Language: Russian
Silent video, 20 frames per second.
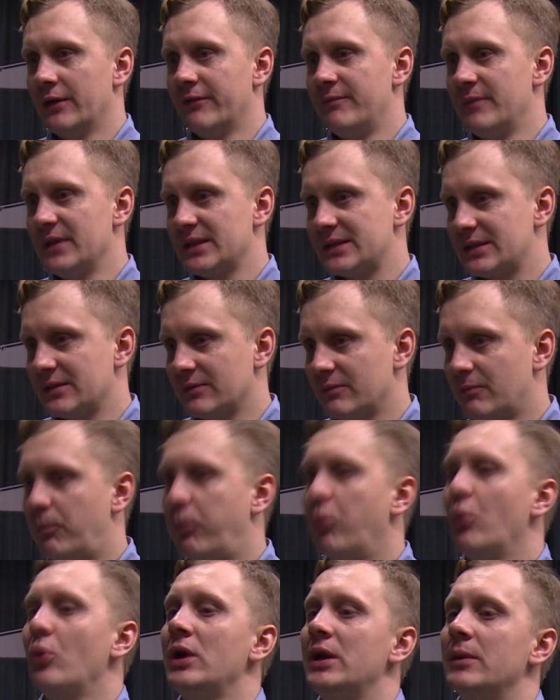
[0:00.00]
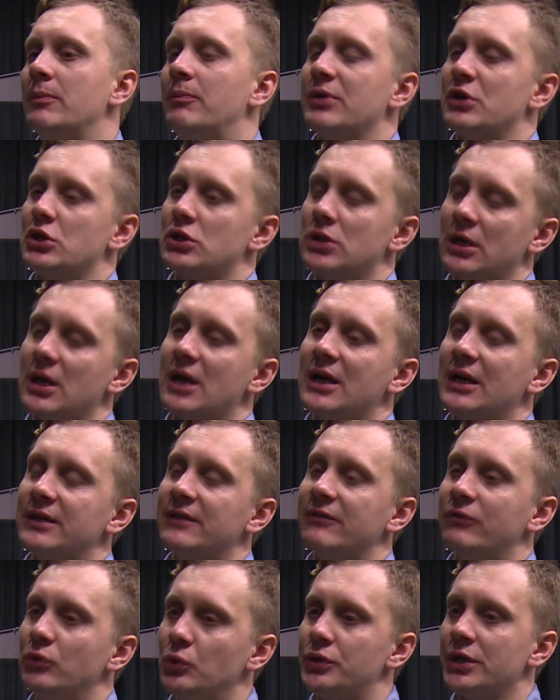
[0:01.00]
вместо боли пришла
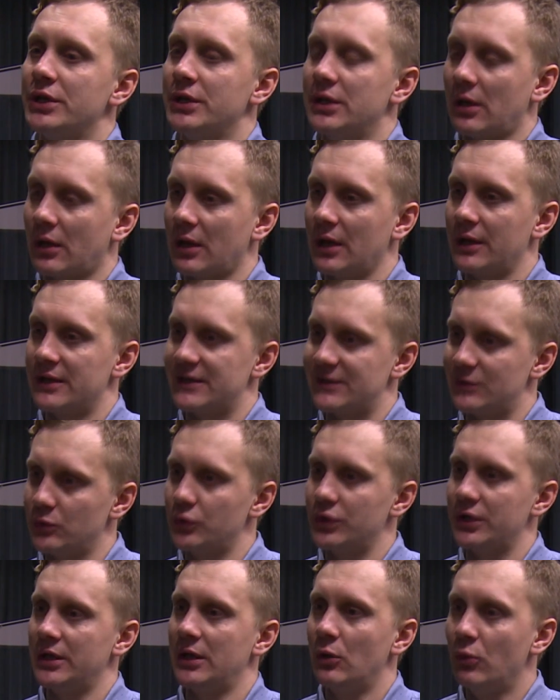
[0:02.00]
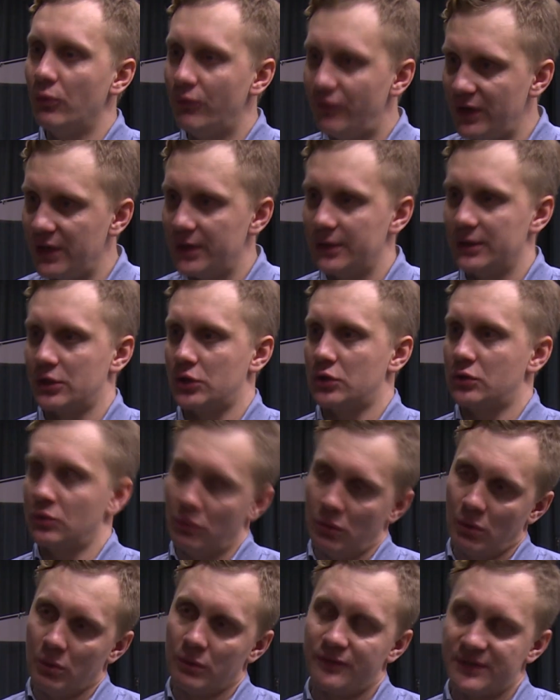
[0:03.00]
какая-то внутренняя радость, внутренняя уверенность,
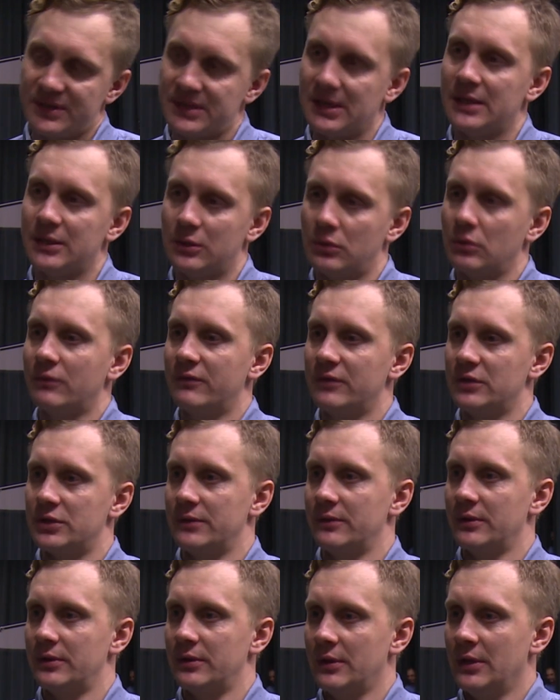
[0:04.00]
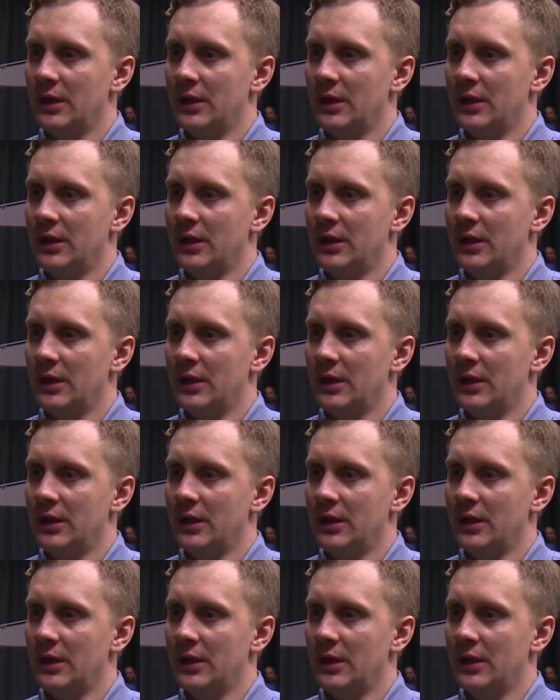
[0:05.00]
что он встанет, он выживет.